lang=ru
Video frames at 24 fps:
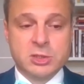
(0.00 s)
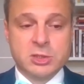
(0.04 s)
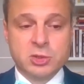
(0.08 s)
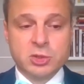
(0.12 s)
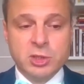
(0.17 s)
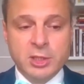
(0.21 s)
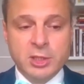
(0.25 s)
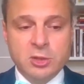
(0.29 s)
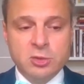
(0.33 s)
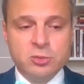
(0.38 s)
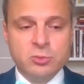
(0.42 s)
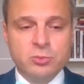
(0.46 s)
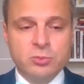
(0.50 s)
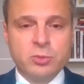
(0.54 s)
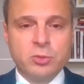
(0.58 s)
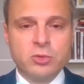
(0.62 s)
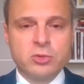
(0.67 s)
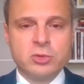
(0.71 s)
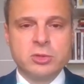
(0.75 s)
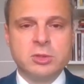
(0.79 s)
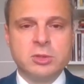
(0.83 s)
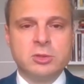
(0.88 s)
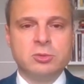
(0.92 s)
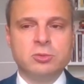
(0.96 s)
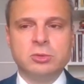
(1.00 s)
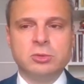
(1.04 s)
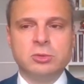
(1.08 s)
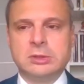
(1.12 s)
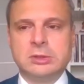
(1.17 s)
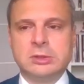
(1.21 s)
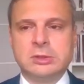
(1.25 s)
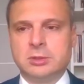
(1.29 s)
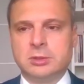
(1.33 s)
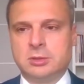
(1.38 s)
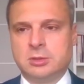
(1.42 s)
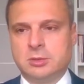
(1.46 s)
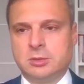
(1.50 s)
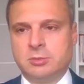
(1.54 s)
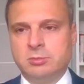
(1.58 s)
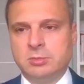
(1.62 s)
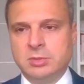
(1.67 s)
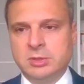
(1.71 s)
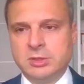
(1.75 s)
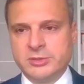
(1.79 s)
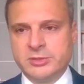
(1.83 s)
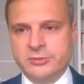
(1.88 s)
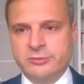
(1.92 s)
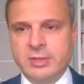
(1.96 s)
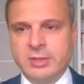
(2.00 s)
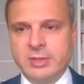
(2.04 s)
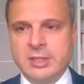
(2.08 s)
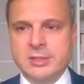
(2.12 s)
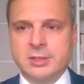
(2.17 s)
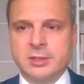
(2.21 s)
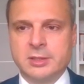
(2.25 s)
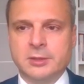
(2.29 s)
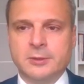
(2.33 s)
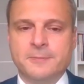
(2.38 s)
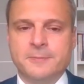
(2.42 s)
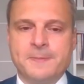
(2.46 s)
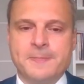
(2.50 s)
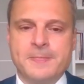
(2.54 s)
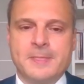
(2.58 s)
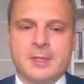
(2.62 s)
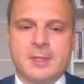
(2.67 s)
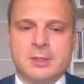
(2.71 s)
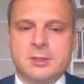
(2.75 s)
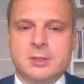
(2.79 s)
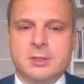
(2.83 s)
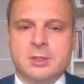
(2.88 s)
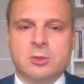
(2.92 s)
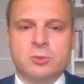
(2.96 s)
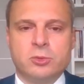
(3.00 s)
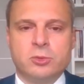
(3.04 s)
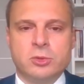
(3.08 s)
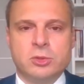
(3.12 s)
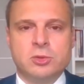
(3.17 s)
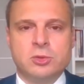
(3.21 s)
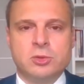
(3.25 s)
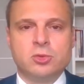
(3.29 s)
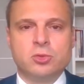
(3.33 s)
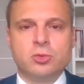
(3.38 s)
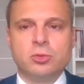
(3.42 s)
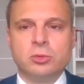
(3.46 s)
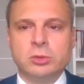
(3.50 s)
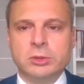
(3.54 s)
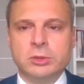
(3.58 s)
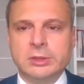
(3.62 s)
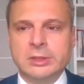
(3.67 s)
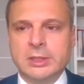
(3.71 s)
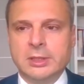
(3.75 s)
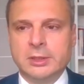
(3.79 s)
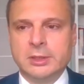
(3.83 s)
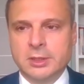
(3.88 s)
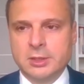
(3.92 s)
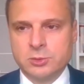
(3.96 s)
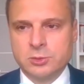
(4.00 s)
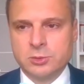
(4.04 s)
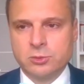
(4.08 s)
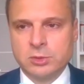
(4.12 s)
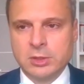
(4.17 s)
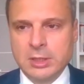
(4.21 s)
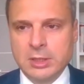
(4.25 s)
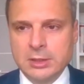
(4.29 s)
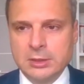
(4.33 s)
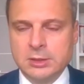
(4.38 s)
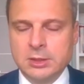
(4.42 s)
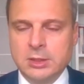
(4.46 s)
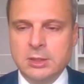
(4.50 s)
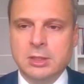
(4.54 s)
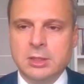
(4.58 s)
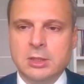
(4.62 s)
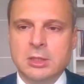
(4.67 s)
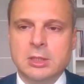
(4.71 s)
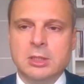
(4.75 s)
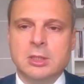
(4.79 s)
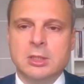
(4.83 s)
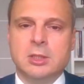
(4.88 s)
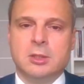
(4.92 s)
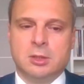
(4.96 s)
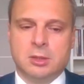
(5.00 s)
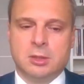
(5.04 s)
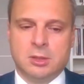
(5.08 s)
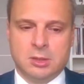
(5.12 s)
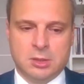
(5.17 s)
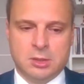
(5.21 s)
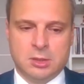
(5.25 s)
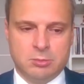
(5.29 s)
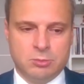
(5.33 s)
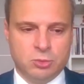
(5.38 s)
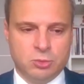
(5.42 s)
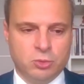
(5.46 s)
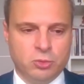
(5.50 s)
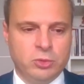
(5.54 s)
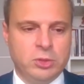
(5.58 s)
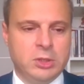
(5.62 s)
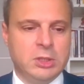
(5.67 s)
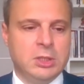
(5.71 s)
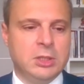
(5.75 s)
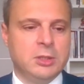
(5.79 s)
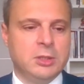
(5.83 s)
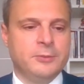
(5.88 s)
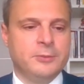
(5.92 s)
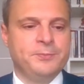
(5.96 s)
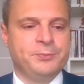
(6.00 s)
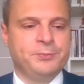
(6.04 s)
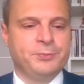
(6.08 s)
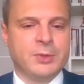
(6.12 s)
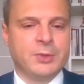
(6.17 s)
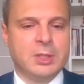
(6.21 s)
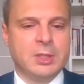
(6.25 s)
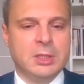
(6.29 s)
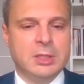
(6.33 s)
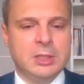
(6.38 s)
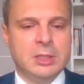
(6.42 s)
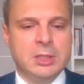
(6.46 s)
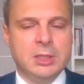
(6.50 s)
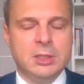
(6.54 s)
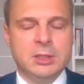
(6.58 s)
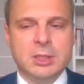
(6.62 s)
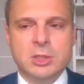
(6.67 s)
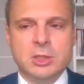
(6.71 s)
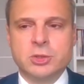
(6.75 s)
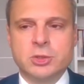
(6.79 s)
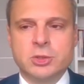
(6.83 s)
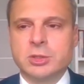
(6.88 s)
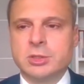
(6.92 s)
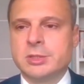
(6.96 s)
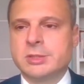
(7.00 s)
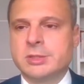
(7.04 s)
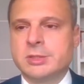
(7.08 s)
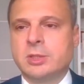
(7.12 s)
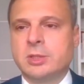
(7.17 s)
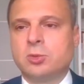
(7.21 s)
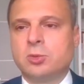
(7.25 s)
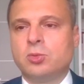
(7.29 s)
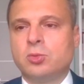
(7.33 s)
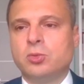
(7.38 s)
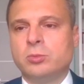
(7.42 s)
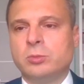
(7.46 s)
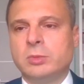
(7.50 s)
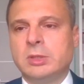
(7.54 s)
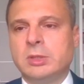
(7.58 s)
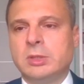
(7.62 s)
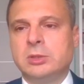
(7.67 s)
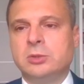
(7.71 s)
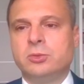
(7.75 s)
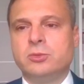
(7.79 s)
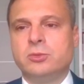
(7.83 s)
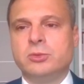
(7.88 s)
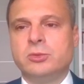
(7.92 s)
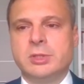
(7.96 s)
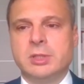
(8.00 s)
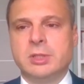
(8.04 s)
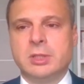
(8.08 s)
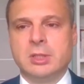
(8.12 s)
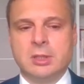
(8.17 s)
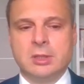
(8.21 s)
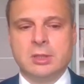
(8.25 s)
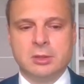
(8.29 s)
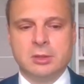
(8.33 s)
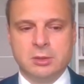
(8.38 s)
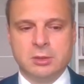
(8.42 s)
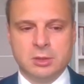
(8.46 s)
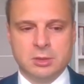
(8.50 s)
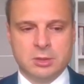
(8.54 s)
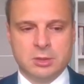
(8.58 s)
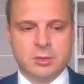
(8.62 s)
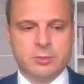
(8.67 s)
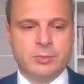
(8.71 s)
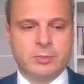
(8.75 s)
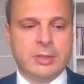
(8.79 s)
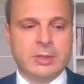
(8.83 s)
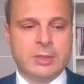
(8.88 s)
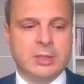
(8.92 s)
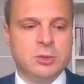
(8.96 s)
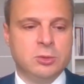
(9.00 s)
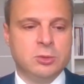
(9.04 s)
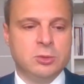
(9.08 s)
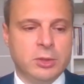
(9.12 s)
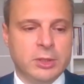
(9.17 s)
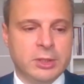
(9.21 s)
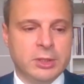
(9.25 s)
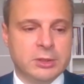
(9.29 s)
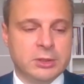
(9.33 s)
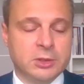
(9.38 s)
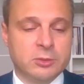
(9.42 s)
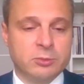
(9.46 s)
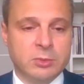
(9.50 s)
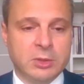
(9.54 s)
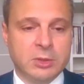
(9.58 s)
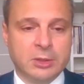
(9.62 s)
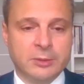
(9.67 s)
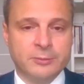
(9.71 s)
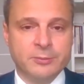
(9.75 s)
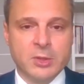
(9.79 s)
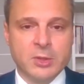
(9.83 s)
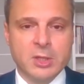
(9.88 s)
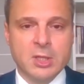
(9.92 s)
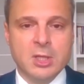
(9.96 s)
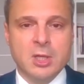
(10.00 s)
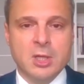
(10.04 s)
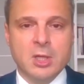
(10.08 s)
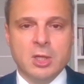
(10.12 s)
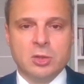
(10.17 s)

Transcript: К сожалению, прошлый год был связан с такой тяжелой для нас утратой. Многие и, наши знакомые, и друзья э, покинули этот мир.